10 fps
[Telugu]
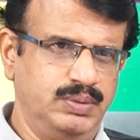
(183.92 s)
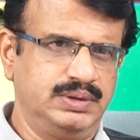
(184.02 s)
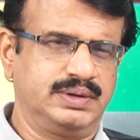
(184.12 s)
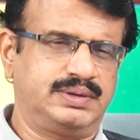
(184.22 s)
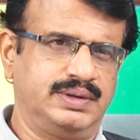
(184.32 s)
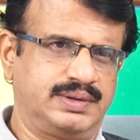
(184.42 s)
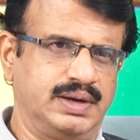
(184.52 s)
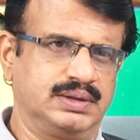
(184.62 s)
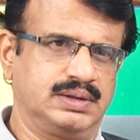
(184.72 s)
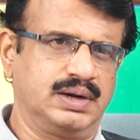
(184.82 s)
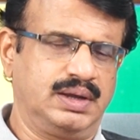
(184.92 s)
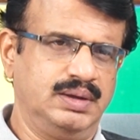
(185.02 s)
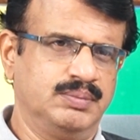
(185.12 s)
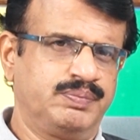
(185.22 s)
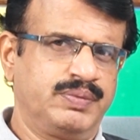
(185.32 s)
మ్యూజిక్ చేసిన అతనికి
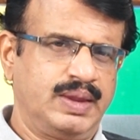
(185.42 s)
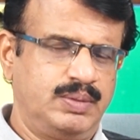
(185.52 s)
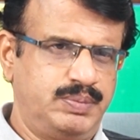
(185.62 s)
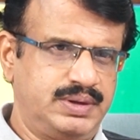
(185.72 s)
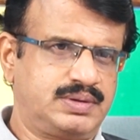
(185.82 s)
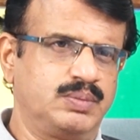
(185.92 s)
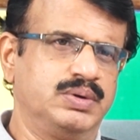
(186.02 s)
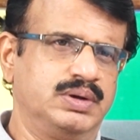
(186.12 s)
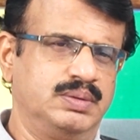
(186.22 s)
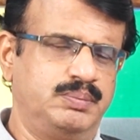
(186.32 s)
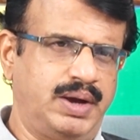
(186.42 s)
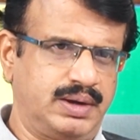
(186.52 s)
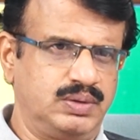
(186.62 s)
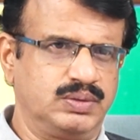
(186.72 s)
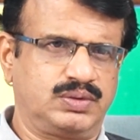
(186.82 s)
బెస్ట్ మ్యూజిక్
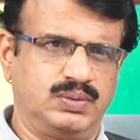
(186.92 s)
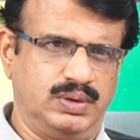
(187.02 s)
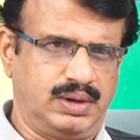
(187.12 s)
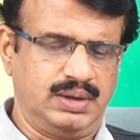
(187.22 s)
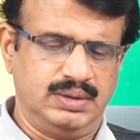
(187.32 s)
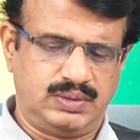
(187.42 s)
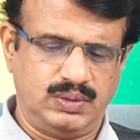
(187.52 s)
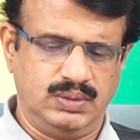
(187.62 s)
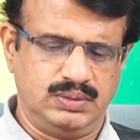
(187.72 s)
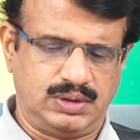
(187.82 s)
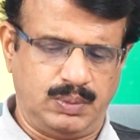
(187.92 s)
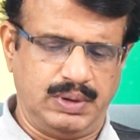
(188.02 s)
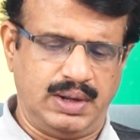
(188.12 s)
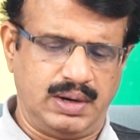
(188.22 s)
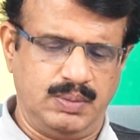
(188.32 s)
బ్యాక్గ్రౌండ్ స్కోర్కి సో
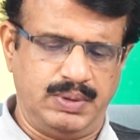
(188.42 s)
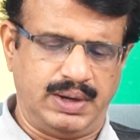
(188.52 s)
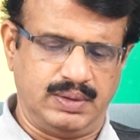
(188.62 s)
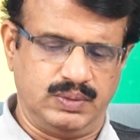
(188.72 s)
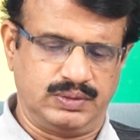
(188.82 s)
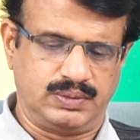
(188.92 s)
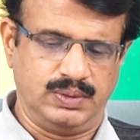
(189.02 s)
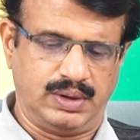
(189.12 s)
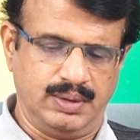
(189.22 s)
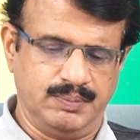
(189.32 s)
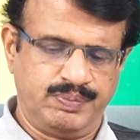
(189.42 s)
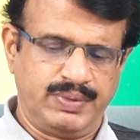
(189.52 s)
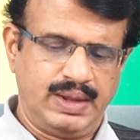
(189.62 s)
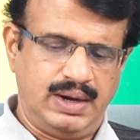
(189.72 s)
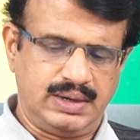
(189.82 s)
త్రిబుల్ ఆర్లో బ్యాక్గ్రౌండ్ స్కోర్కి
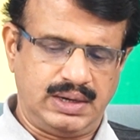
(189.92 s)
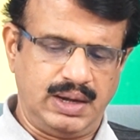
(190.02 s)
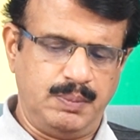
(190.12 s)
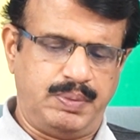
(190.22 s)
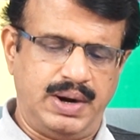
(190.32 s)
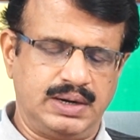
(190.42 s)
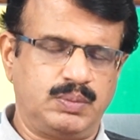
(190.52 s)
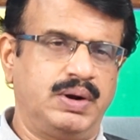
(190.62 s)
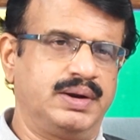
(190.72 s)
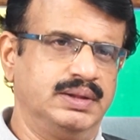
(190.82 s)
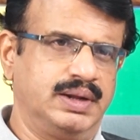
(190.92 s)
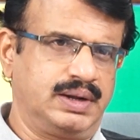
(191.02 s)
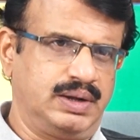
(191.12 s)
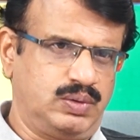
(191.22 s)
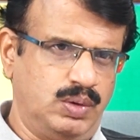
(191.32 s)
అట్లాగే పాట పాడిన
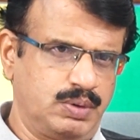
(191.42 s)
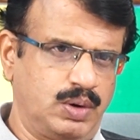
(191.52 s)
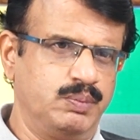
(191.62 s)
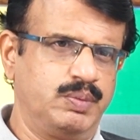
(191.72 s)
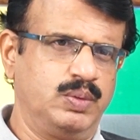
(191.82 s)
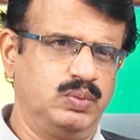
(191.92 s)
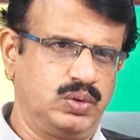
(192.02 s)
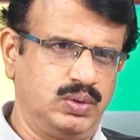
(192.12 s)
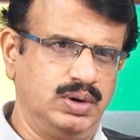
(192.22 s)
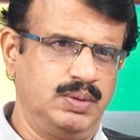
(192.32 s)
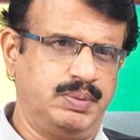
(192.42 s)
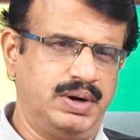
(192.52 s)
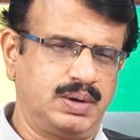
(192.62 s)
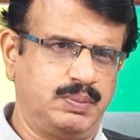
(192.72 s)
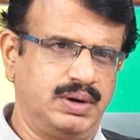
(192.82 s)
దానికి కొమరం భీముడు అనే
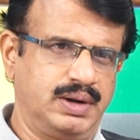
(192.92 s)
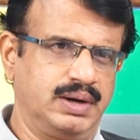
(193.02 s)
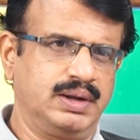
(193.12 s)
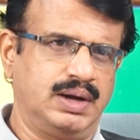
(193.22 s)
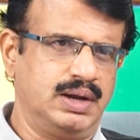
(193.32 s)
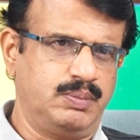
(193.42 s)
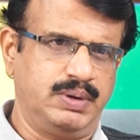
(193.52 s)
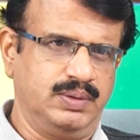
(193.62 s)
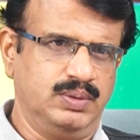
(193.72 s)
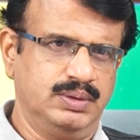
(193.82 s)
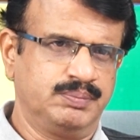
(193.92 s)
పాట పాడాని కాలభైరవ